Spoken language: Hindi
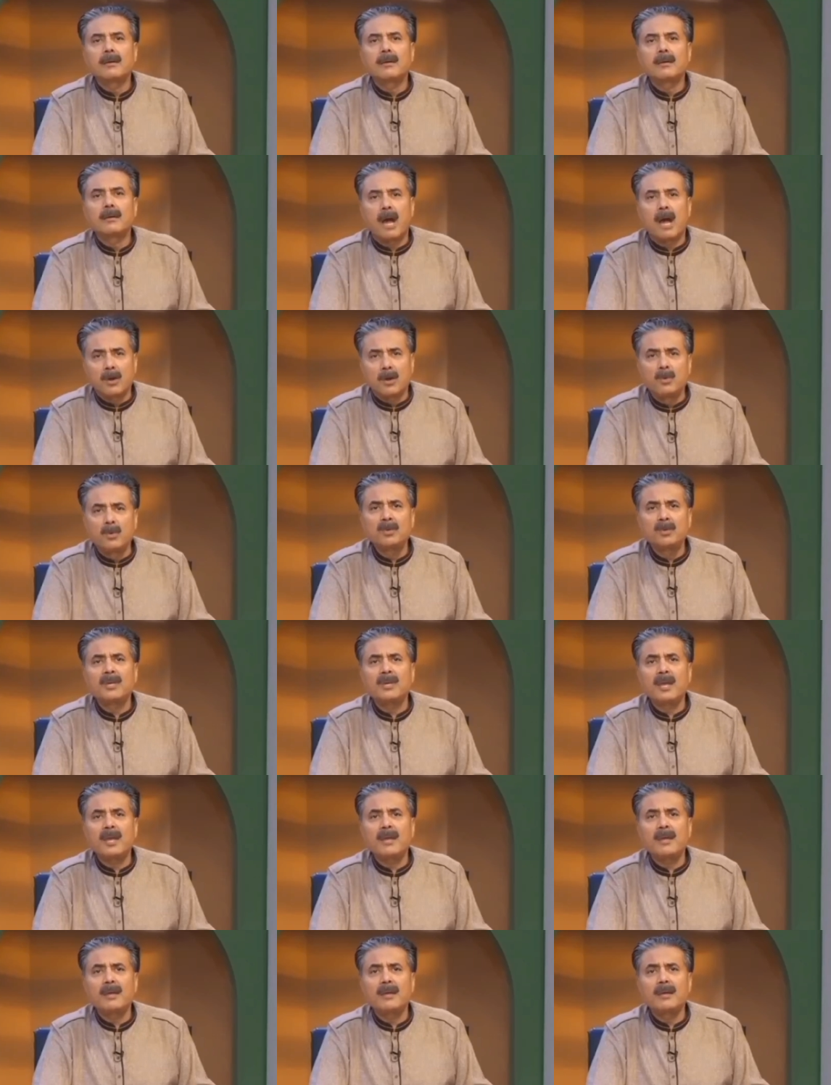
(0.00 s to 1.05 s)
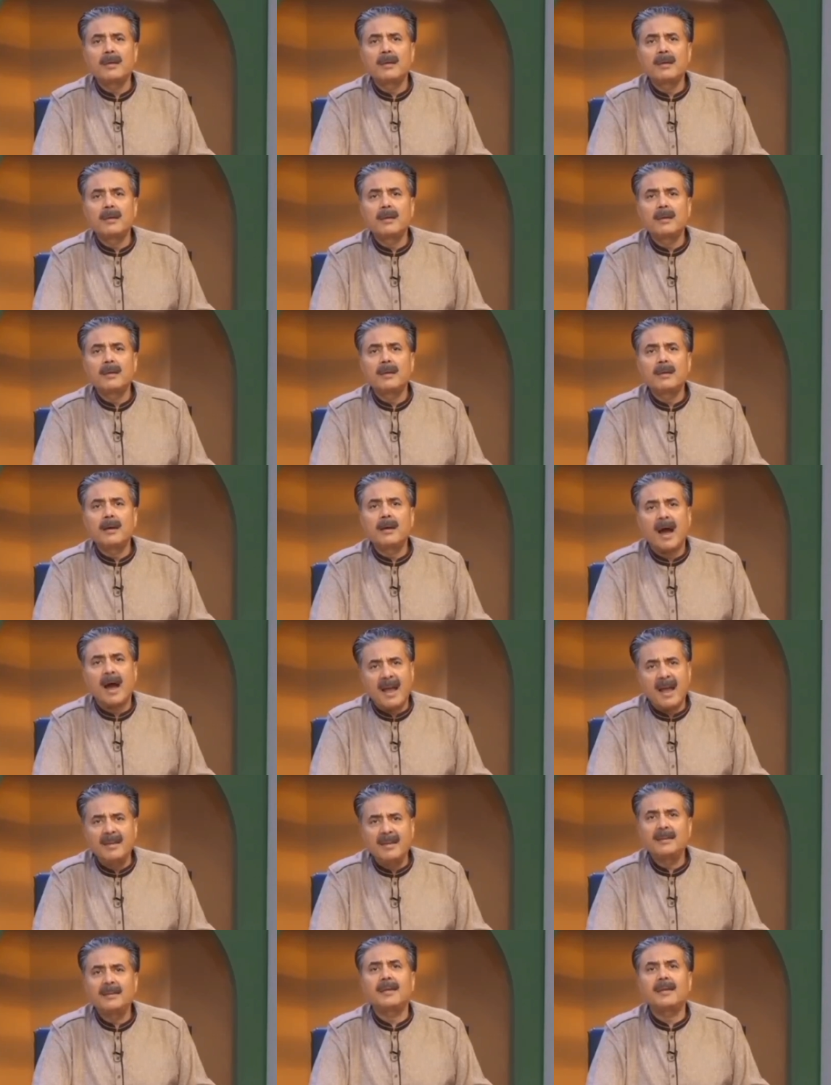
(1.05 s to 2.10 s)
कानून की
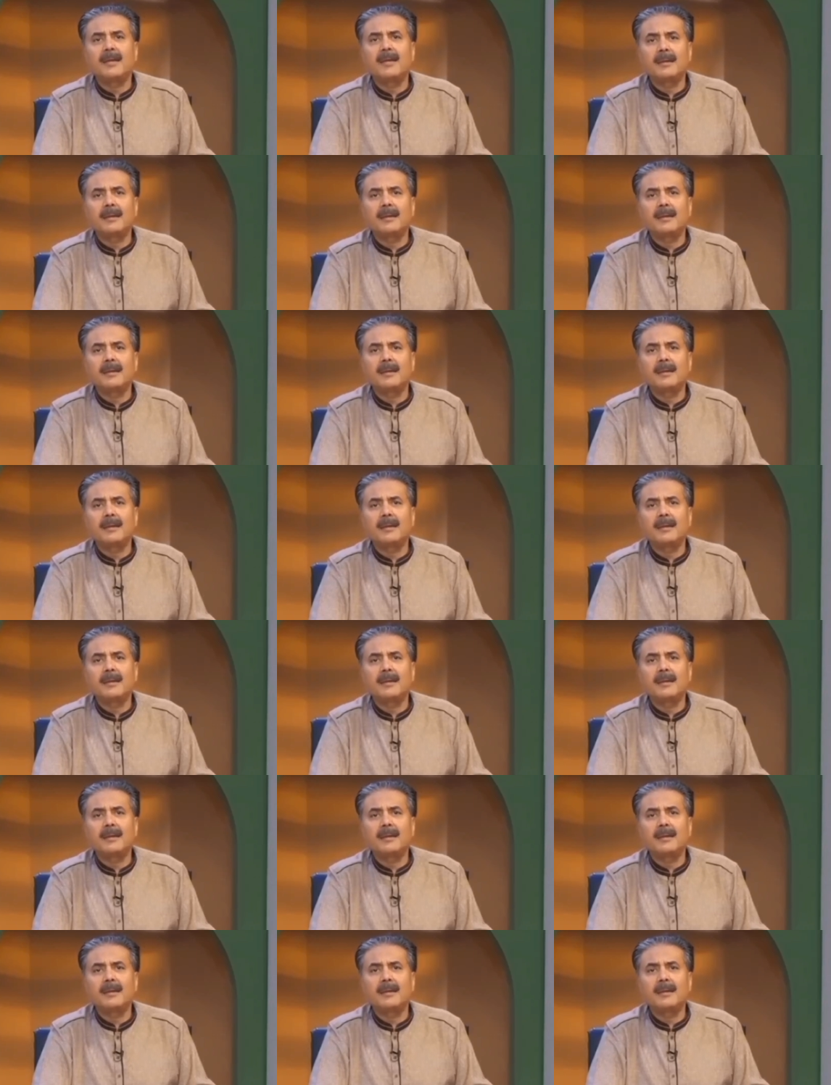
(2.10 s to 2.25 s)
आइन की